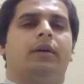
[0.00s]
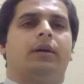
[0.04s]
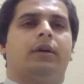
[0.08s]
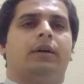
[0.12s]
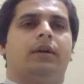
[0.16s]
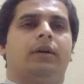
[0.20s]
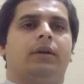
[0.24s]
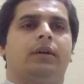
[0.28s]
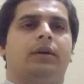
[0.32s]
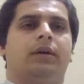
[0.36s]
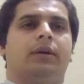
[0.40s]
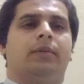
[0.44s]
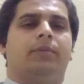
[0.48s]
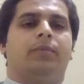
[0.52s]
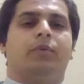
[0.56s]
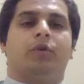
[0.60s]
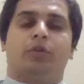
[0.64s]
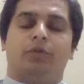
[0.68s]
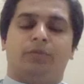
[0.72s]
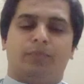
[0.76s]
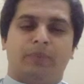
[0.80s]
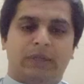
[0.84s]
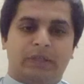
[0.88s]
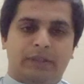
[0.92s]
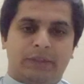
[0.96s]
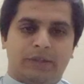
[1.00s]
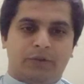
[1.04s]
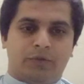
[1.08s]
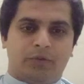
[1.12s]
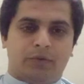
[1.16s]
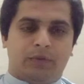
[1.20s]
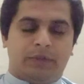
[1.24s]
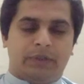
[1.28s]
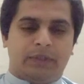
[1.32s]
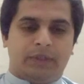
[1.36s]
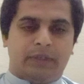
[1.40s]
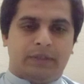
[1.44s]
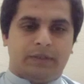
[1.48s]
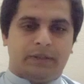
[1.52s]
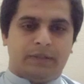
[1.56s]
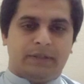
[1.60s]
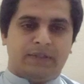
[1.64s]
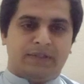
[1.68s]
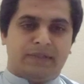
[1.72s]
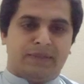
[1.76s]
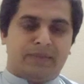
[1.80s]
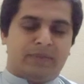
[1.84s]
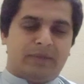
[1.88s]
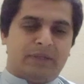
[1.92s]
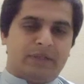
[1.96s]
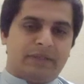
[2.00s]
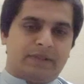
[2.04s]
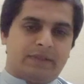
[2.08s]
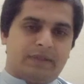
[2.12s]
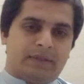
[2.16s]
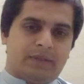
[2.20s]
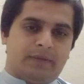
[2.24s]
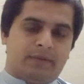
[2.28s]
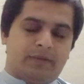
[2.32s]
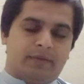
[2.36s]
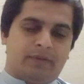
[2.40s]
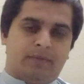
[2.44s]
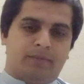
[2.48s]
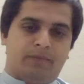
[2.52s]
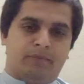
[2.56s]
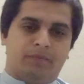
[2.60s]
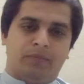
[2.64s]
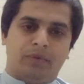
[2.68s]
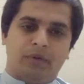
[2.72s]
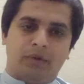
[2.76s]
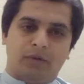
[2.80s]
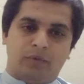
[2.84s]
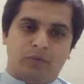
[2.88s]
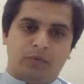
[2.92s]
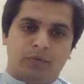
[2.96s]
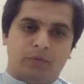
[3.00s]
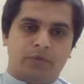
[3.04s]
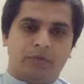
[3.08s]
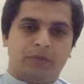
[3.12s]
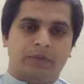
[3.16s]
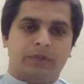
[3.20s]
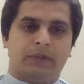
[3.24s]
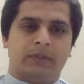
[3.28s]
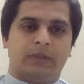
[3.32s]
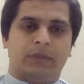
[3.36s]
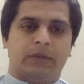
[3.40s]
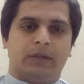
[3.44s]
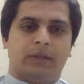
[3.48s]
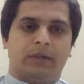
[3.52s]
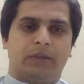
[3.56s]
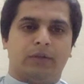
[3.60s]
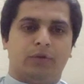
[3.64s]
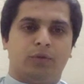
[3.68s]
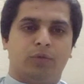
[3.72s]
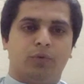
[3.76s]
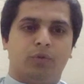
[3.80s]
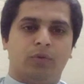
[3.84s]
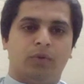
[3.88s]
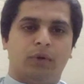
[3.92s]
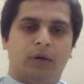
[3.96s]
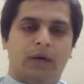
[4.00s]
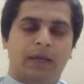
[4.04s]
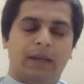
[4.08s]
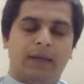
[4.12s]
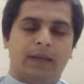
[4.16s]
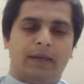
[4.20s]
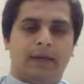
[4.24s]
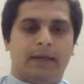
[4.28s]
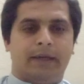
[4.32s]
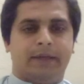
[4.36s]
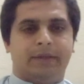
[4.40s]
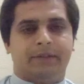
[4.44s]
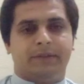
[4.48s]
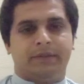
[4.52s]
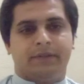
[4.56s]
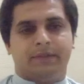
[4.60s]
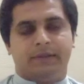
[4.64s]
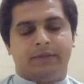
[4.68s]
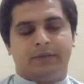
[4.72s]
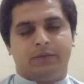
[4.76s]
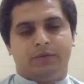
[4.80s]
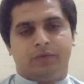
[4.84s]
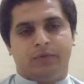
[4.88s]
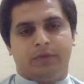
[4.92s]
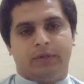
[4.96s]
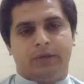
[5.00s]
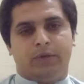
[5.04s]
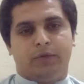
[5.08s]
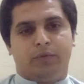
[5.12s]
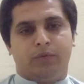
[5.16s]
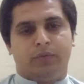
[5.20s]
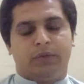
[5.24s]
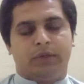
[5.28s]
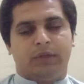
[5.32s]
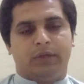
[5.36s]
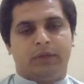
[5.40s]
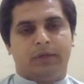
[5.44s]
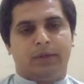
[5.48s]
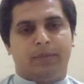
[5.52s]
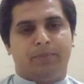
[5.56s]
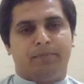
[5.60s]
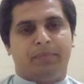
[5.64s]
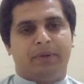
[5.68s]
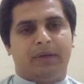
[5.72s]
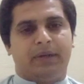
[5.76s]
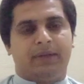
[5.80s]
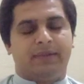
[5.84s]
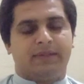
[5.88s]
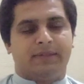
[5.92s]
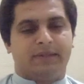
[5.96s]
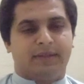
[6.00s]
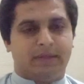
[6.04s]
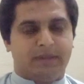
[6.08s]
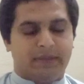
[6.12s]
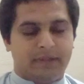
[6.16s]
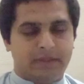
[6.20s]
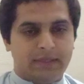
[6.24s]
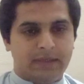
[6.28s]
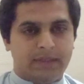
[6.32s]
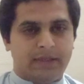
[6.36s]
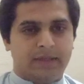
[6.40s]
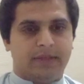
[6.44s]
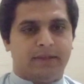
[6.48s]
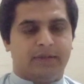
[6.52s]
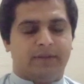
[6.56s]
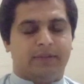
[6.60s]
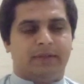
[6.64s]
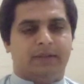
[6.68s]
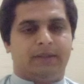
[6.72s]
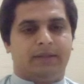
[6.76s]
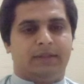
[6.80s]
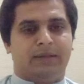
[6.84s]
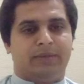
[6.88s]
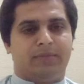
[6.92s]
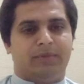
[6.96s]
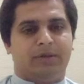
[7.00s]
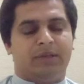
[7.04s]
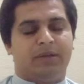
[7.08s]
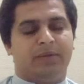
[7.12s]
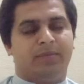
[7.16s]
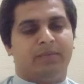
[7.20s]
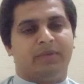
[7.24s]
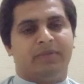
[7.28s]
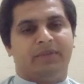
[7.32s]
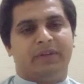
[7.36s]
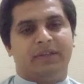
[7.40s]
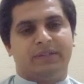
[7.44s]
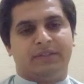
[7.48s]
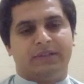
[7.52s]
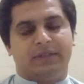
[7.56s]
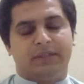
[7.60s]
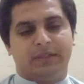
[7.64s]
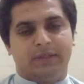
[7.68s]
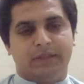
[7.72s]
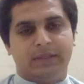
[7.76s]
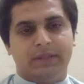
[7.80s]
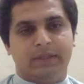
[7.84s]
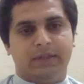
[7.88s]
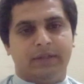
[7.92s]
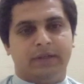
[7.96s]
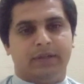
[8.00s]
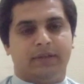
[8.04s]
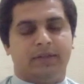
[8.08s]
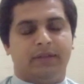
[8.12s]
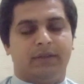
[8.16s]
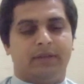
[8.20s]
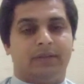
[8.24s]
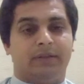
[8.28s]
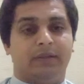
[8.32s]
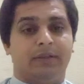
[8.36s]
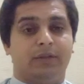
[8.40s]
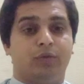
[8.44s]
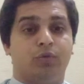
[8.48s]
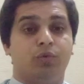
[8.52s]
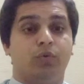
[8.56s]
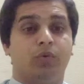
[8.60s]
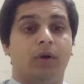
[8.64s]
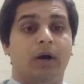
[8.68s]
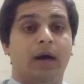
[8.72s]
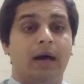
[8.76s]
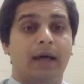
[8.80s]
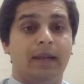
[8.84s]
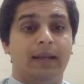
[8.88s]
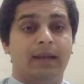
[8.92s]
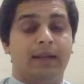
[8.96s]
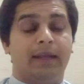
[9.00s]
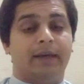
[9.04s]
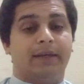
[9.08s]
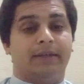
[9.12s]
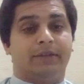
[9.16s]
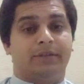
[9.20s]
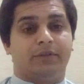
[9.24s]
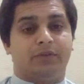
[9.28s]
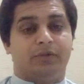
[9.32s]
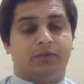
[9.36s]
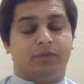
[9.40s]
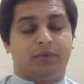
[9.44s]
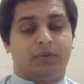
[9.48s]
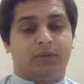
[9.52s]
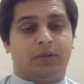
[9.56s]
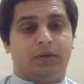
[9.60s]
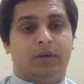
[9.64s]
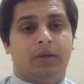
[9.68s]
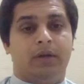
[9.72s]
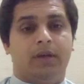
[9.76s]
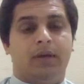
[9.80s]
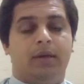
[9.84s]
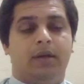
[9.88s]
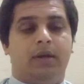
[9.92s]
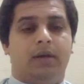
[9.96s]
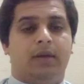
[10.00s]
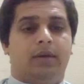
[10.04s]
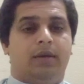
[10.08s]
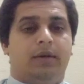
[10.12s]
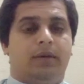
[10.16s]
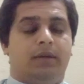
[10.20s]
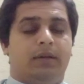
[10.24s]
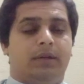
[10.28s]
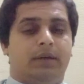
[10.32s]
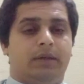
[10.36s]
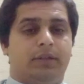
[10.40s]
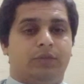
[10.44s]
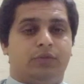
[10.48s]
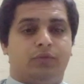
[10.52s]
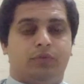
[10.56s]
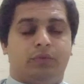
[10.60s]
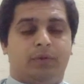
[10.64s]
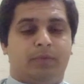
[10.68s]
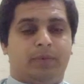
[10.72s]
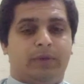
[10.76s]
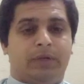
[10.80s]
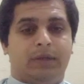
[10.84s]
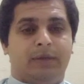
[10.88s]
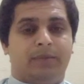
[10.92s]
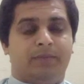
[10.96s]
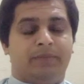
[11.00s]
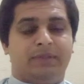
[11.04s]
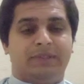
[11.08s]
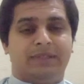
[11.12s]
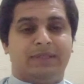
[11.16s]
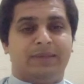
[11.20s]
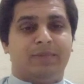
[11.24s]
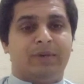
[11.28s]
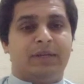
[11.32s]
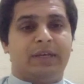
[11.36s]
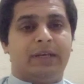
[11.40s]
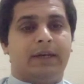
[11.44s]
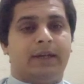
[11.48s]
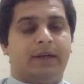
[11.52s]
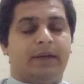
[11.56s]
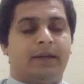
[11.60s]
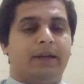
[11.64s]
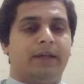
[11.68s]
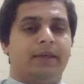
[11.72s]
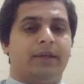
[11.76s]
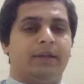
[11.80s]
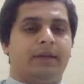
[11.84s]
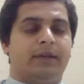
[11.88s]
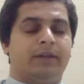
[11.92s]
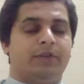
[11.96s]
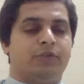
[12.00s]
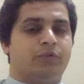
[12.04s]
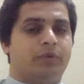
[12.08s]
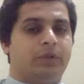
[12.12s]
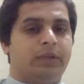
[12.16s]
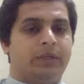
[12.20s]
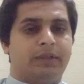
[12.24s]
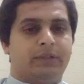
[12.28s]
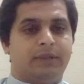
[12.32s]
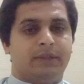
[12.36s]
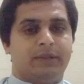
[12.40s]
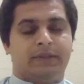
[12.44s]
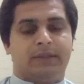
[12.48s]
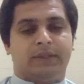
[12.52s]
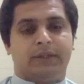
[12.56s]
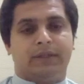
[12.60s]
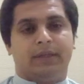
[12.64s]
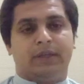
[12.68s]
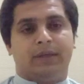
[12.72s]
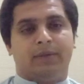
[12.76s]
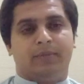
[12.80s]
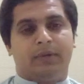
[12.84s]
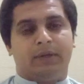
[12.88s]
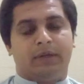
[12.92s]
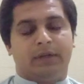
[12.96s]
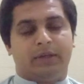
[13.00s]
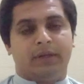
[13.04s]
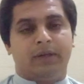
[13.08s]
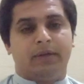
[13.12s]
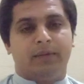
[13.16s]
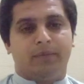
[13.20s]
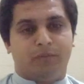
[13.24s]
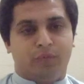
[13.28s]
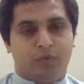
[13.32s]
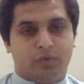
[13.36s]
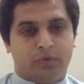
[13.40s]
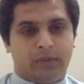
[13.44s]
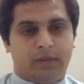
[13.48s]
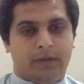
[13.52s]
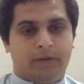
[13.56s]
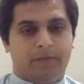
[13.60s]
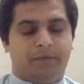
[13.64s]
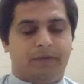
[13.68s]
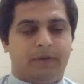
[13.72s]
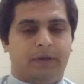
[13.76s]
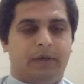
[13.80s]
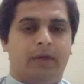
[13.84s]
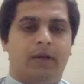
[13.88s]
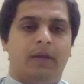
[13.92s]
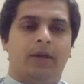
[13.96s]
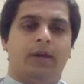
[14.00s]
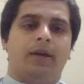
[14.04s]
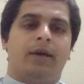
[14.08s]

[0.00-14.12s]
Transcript: बहुत मिलती जुलती है चीज़ सिमली से बिल्कुल उसी तरह दो अनलाइक चीज़ें जो है उनका कंपैरिजन ही किया जाता है मतलब मवाजना ही किया जाता है दो अनलाइक चीज़ों का जो कि मतलब सिमिलर नहीं है जो एक जैसी नहीं है बल्कि मुख्तलिफ हैं